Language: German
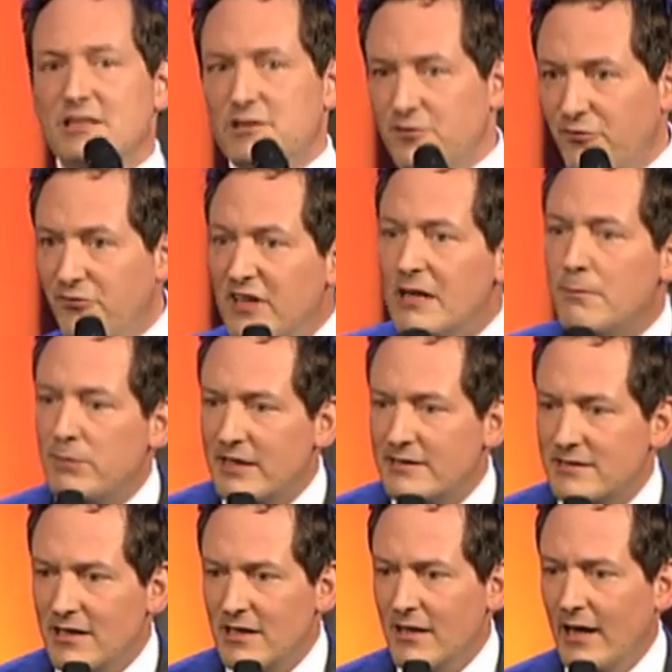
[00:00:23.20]
dass vier
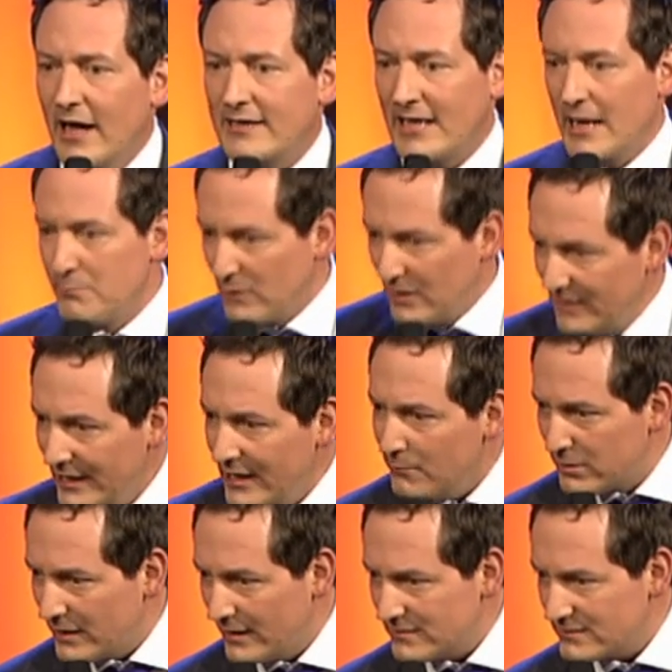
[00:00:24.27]
Blätter an einem
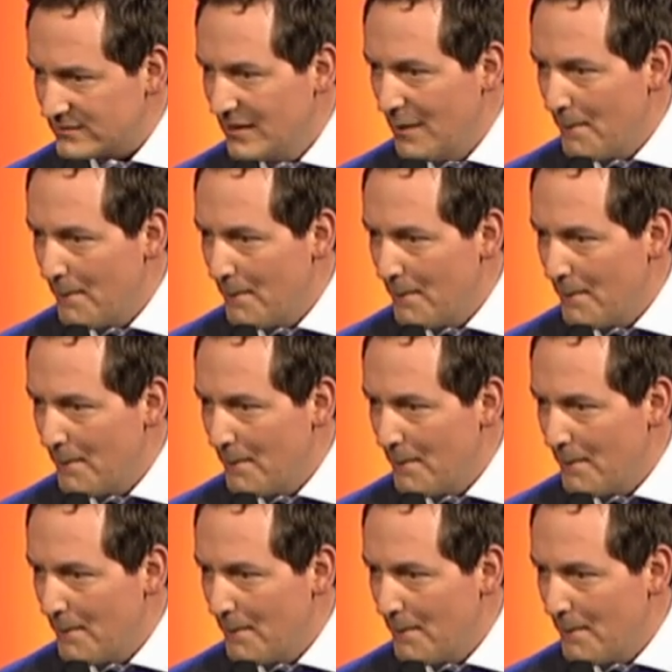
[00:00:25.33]
Kleeblatt